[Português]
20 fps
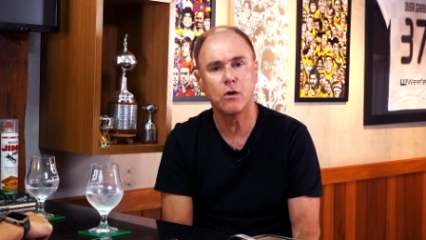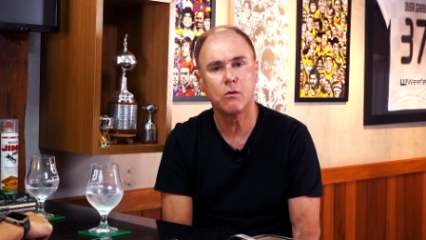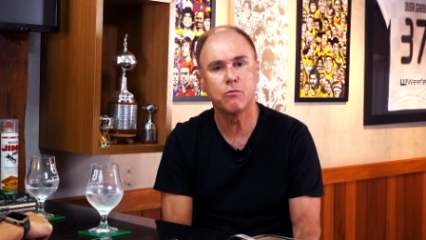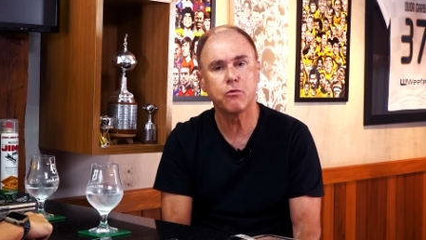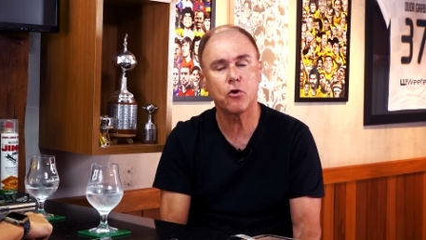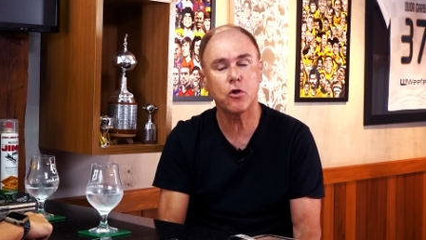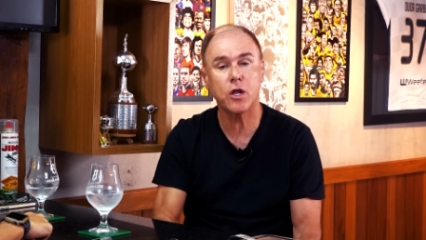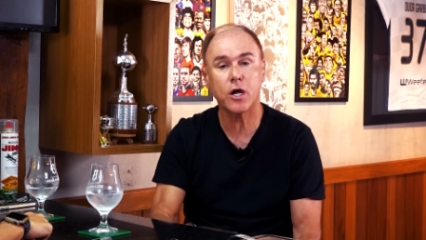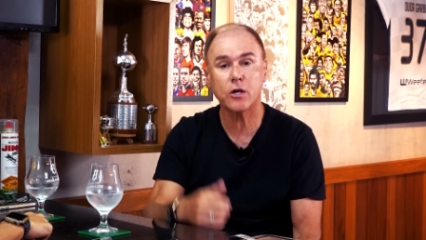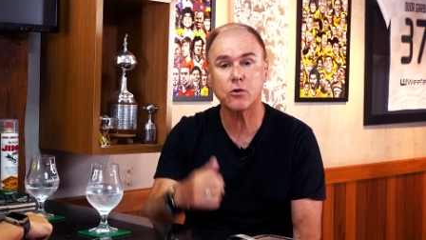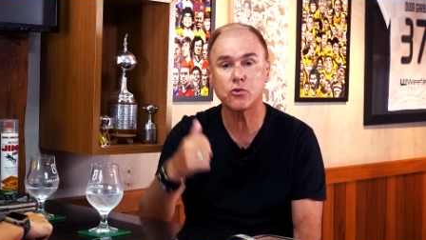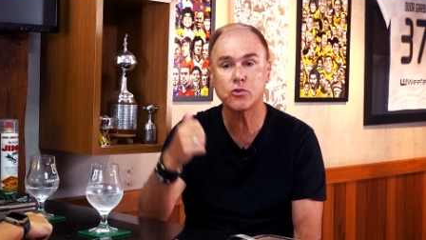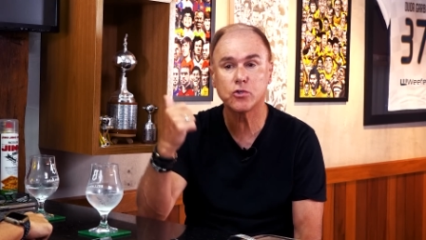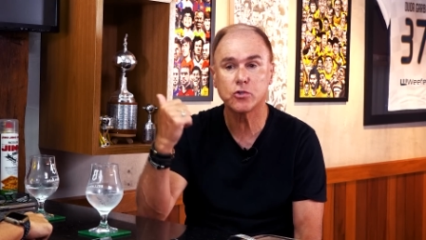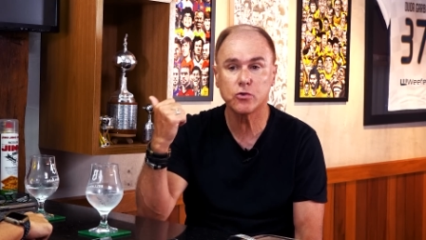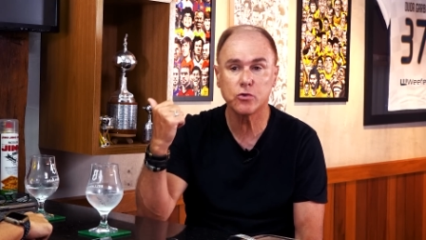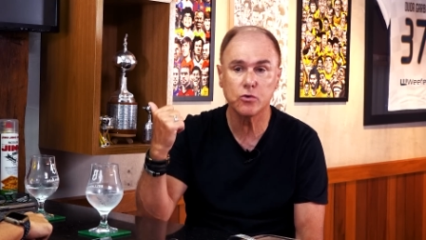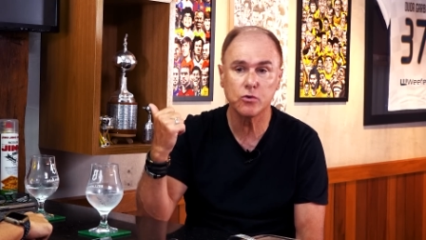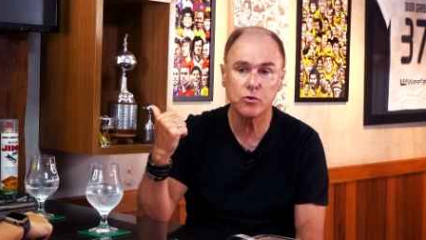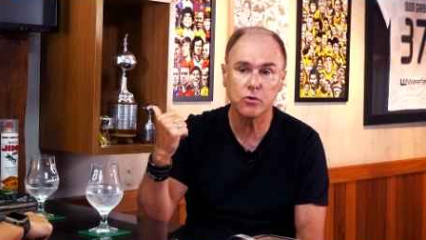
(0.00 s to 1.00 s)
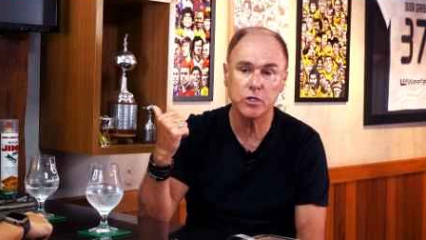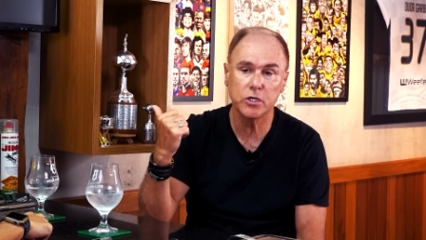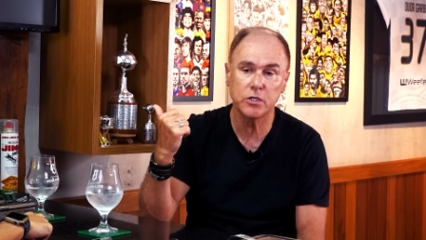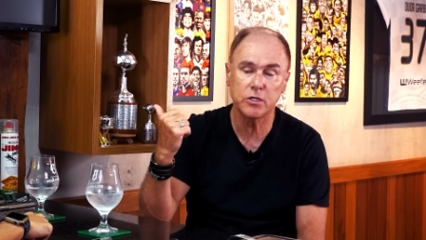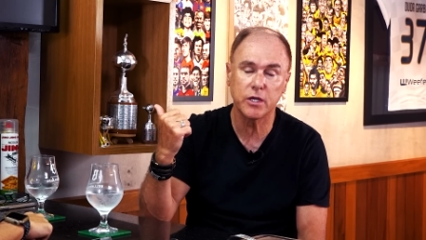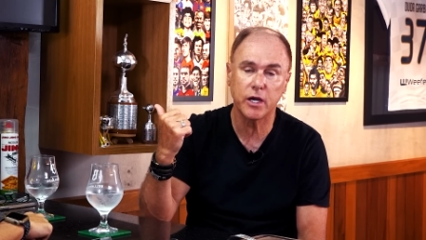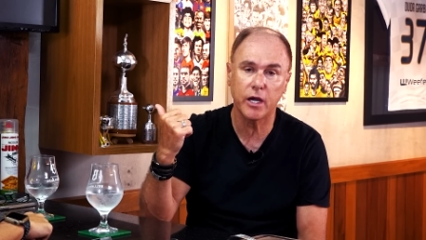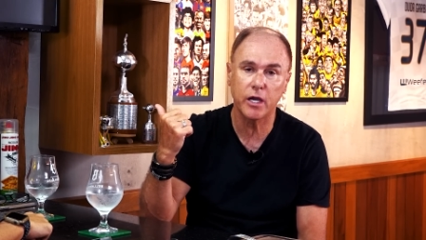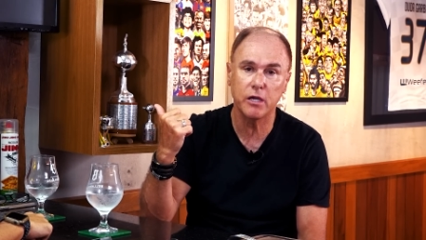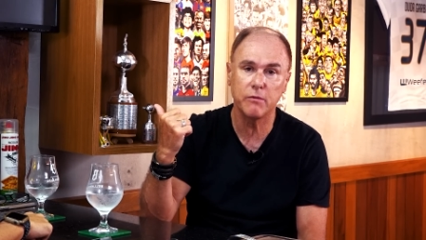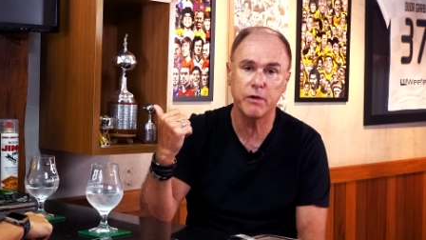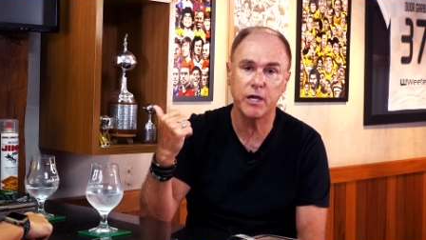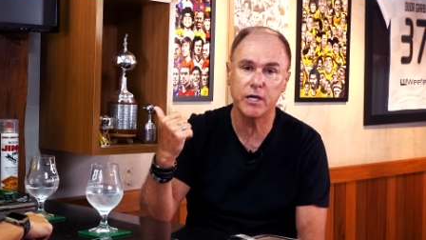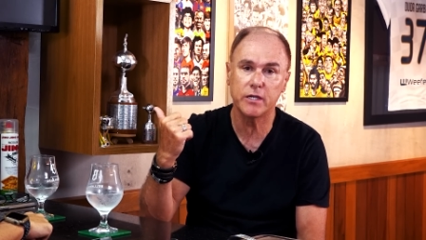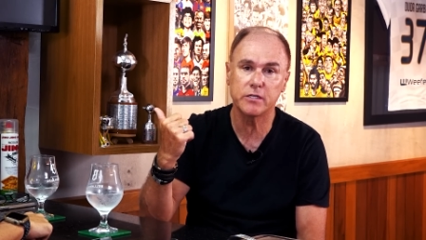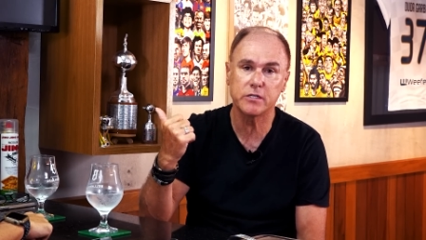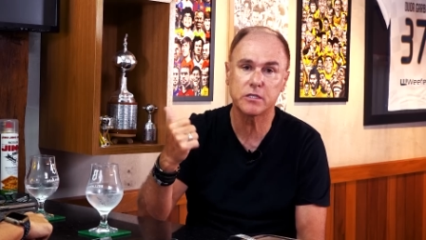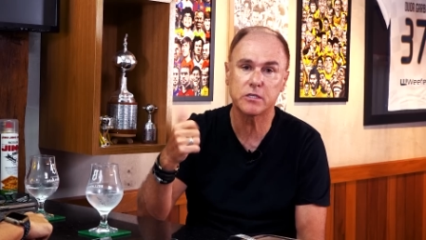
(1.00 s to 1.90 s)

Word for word: Vou lá no Sul, na RBS,